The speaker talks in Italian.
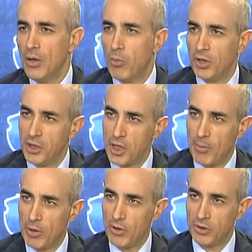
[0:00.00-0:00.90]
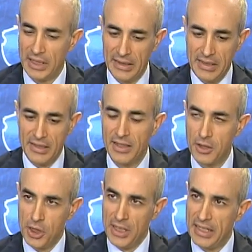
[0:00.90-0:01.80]
può diciamo, in un'ottica di
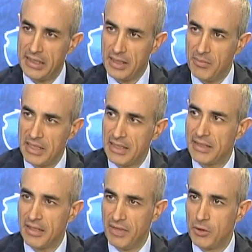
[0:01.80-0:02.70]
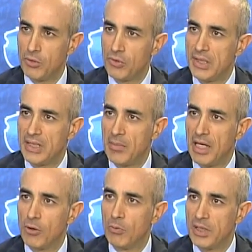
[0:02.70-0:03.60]
sinergie essere messa al servizio di un
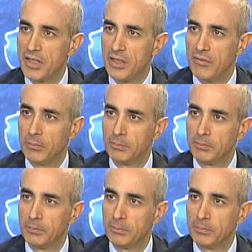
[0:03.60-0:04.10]
sistema complessivo.